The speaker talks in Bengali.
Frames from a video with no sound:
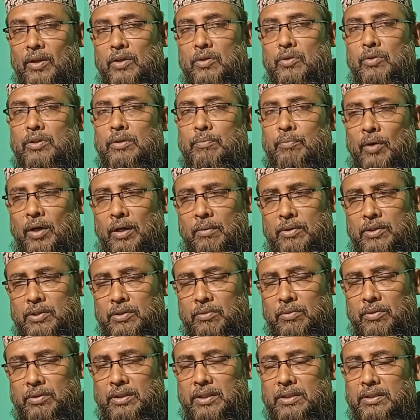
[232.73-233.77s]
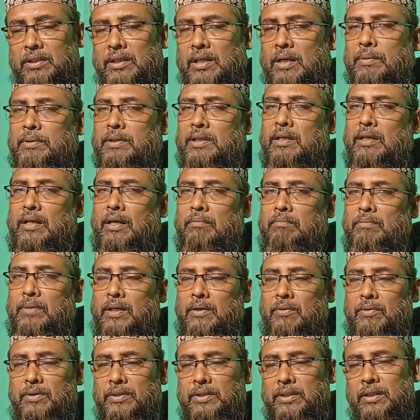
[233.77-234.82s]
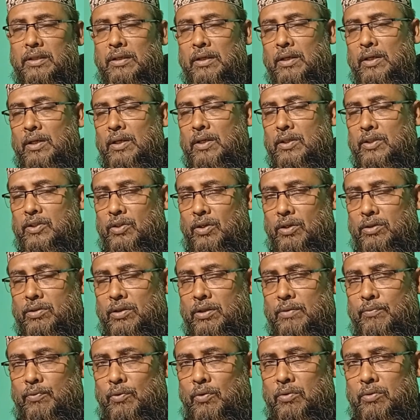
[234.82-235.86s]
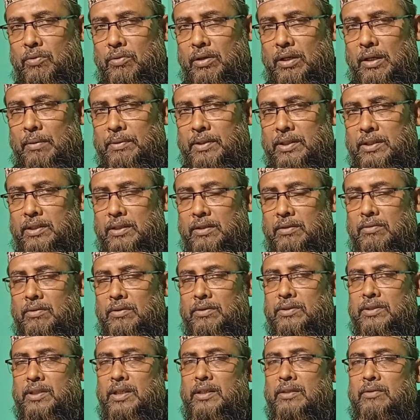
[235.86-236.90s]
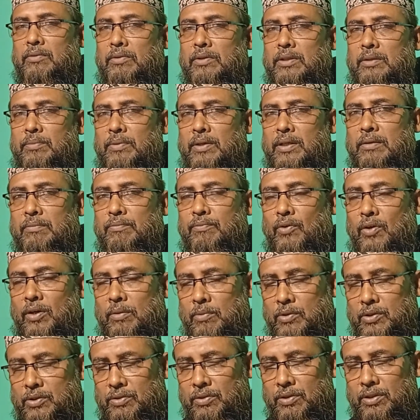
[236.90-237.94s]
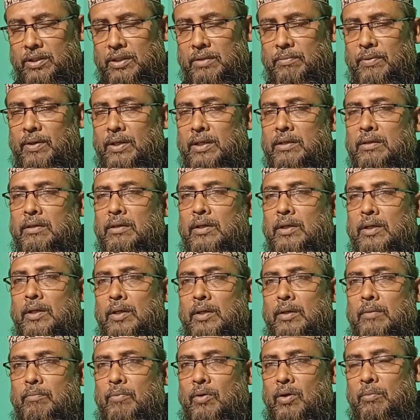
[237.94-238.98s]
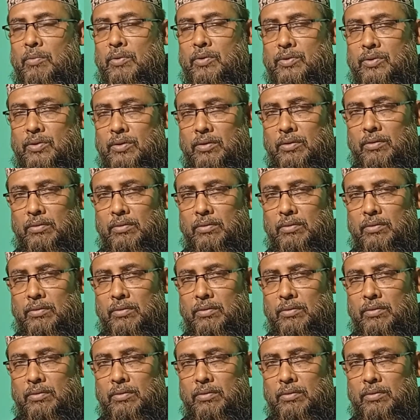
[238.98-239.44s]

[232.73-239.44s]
যদি পরামর্শ করতে চান আমাদের নাম্বার রয়েছে সরাসরি ফোন করে আমাদের সাথে কনসাল্ট করতে পারেন পরামর্শ নিতে পারেন পরামর্শ